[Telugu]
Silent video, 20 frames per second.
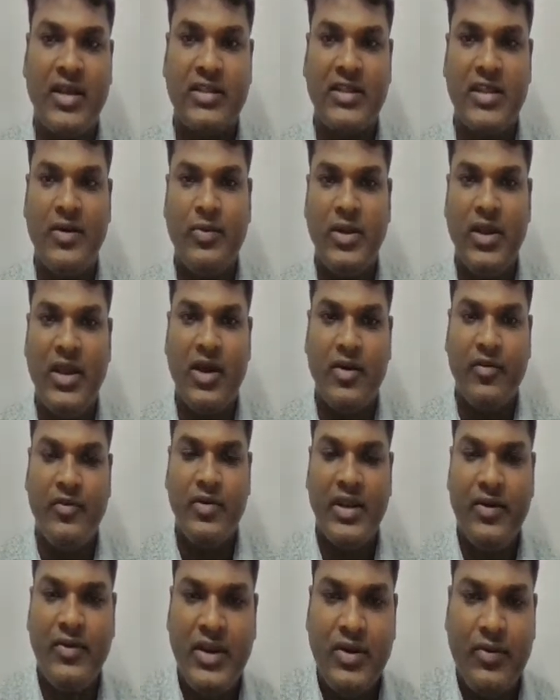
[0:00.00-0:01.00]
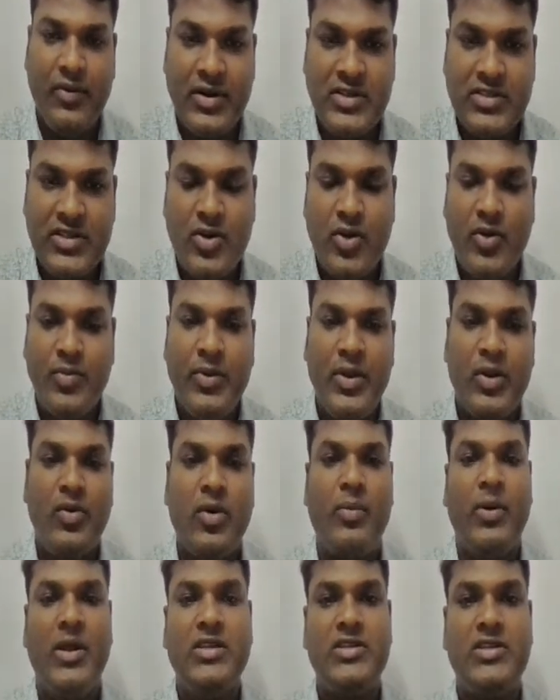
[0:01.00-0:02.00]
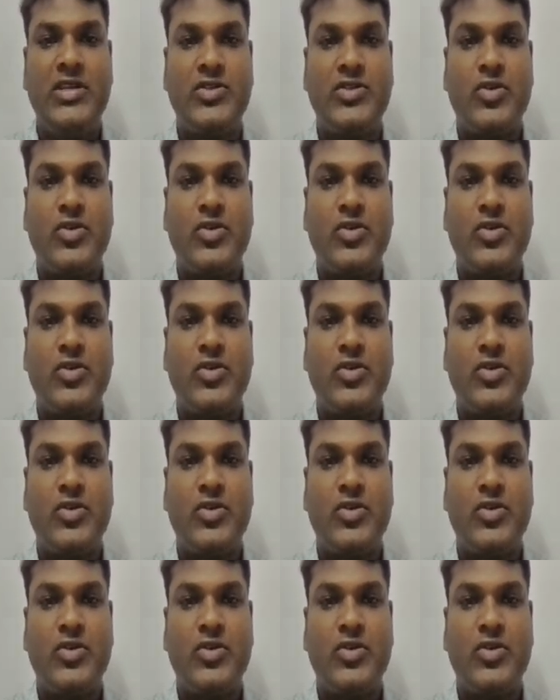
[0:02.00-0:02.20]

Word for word: అట్లా ఇలా వేరే వేరే వర్షన్లో దీన్ని అప్లై